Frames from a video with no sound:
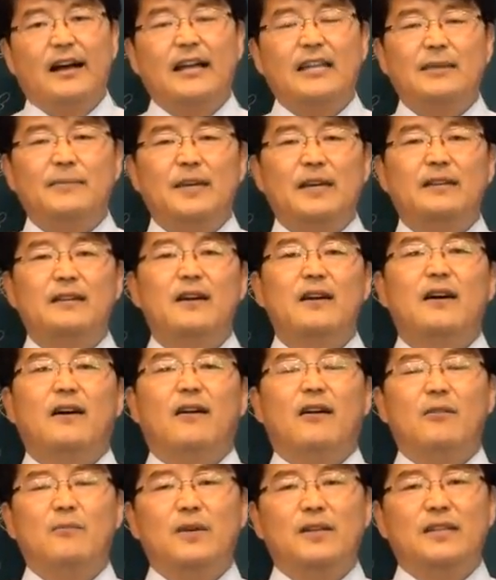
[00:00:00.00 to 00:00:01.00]
아니면
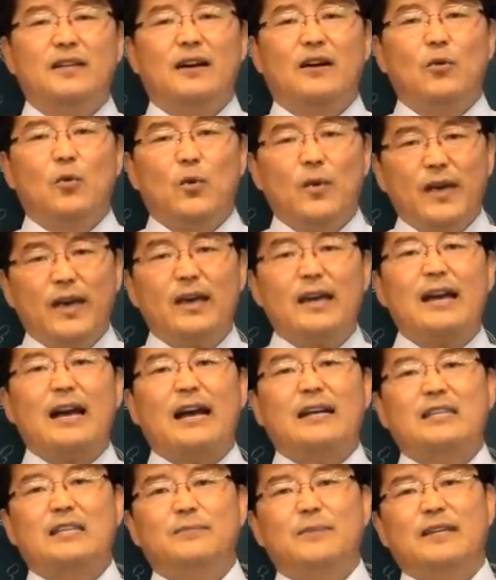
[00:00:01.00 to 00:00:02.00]
어머니가 왜
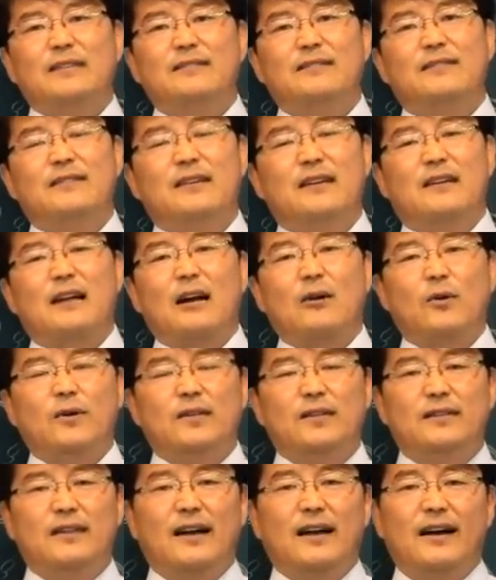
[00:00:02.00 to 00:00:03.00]
가슴에 응어를 갖고
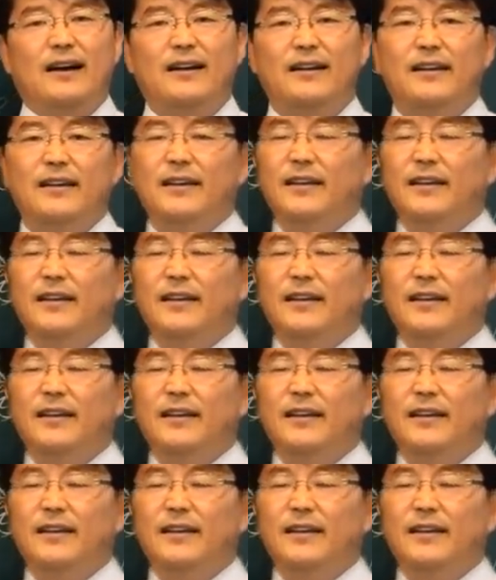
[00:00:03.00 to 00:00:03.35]
있는가?